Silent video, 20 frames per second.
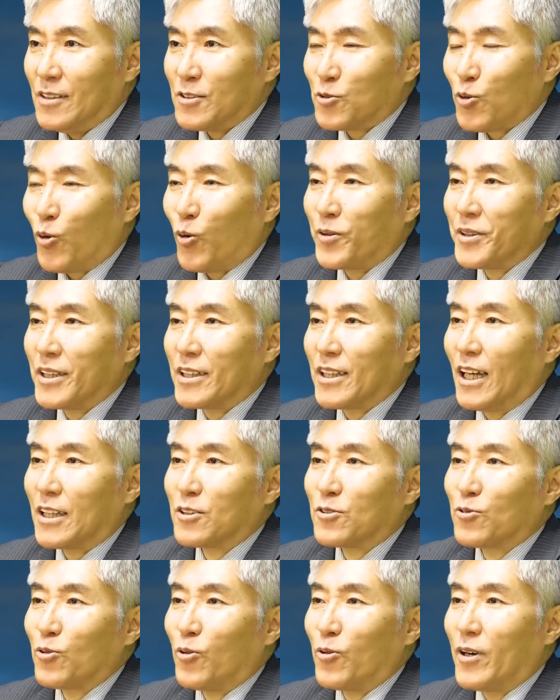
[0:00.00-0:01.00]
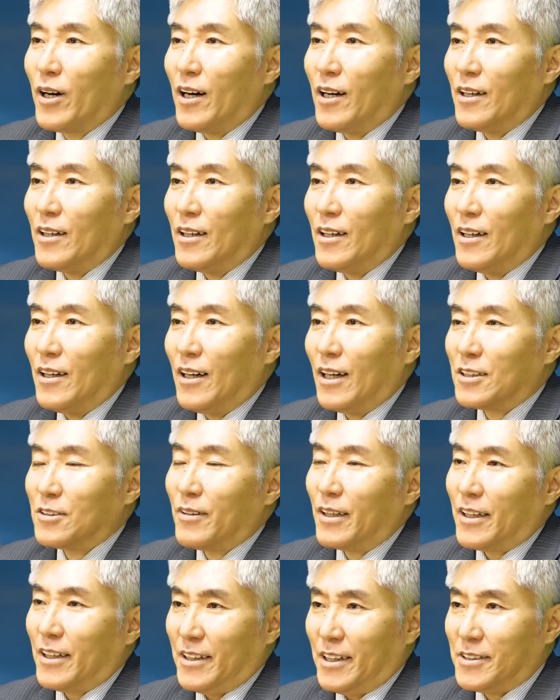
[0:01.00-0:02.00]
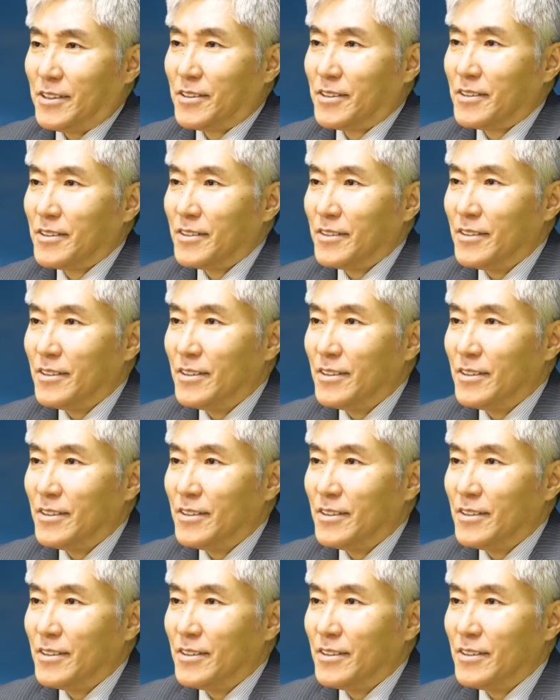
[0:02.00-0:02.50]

そこに葛藤があるわけです、